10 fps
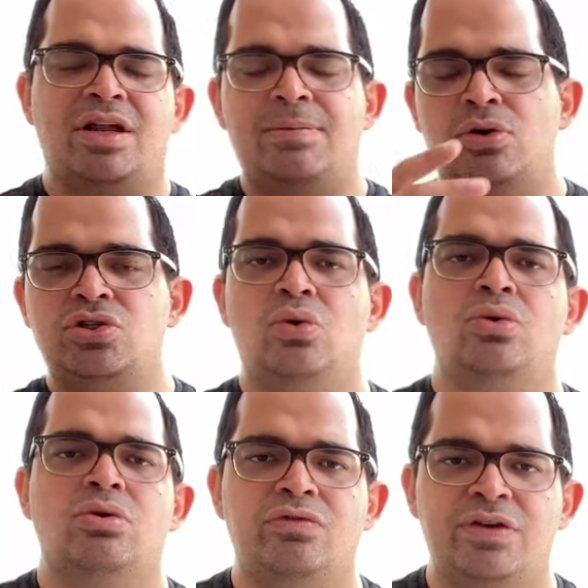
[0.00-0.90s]
depois em
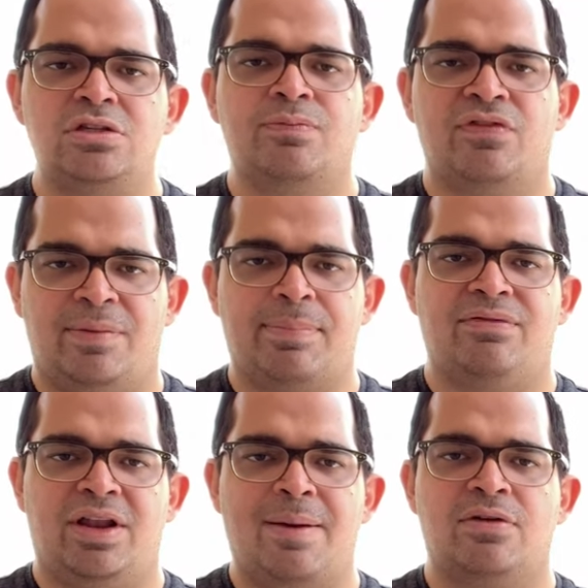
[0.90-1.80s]
outros vídeos para
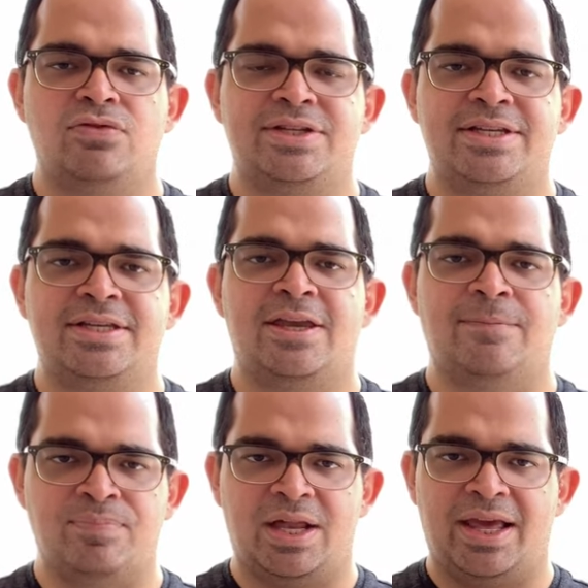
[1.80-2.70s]
falar para vocês aqui,
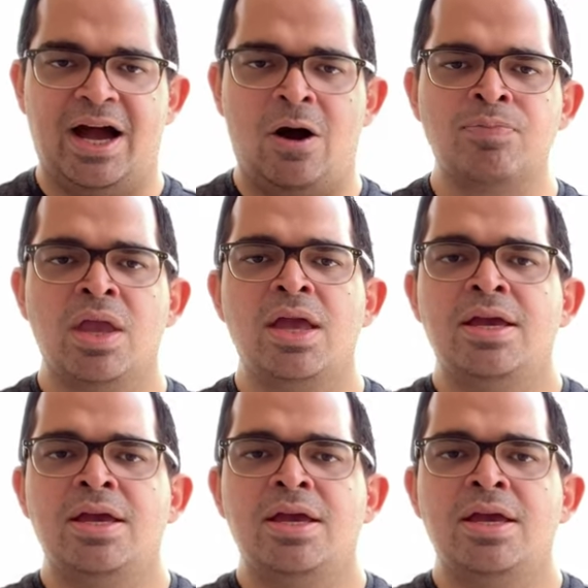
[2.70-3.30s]
tá legal?